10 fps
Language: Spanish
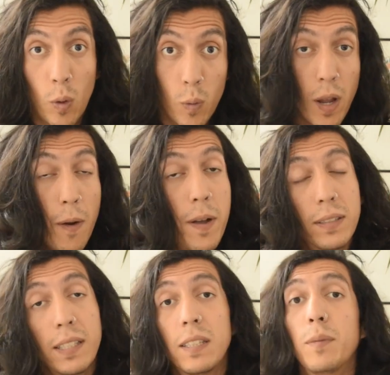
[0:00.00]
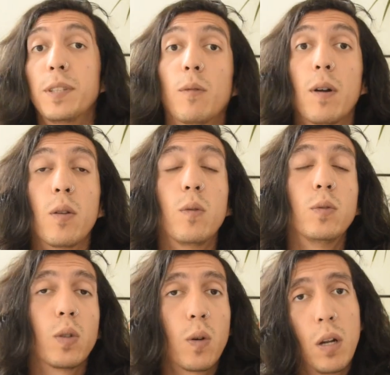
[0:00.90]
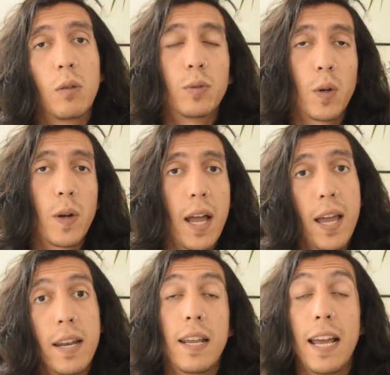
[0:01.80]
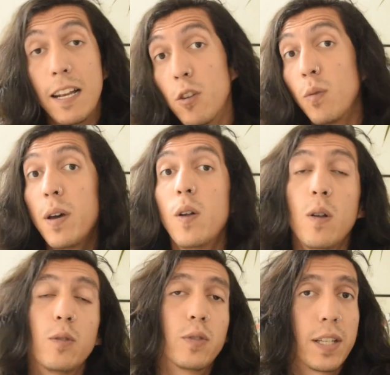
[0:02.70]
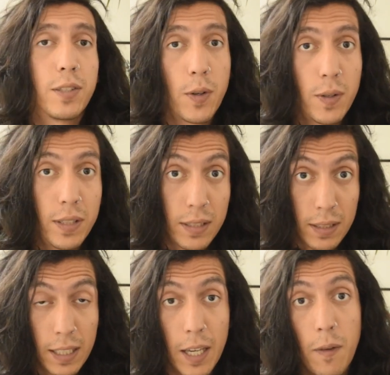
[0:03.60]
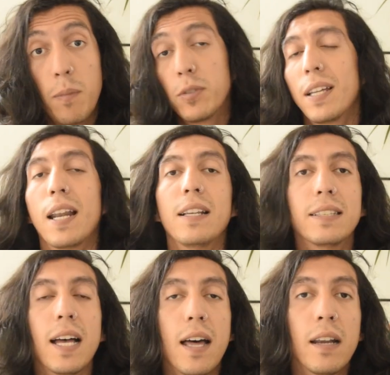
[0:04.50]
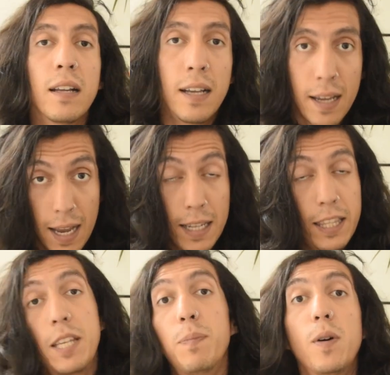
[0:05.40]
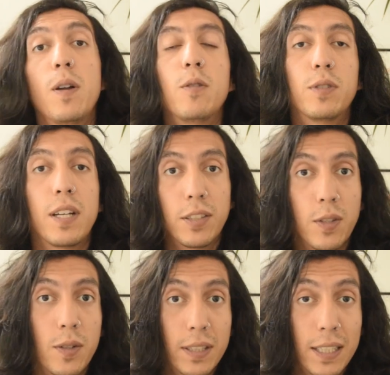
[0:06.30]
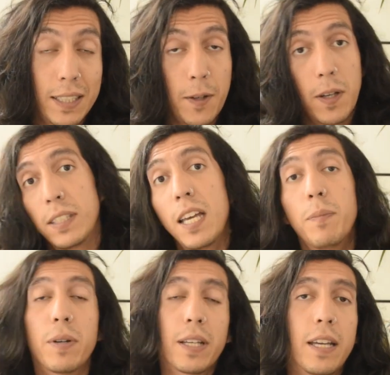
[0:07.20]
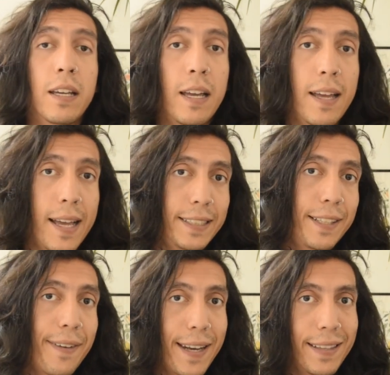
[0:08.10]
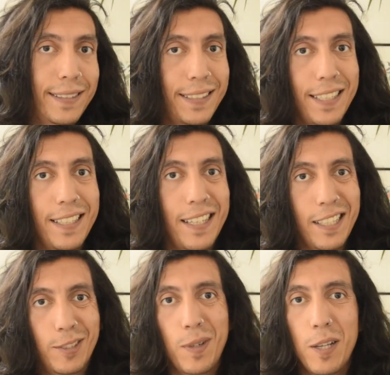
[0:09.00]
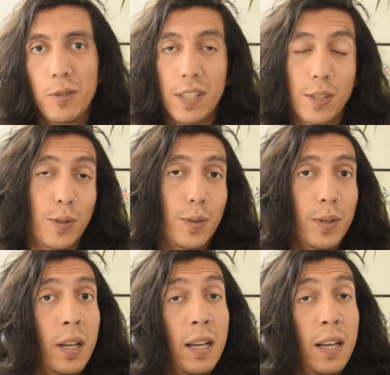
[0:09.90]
Una vez estamos de acuerdo junto con la autora en el número de ilustraciones que vamos a realizar, el tipo de ilustraciones que se va a hacer, porque es diferente si es una ilustración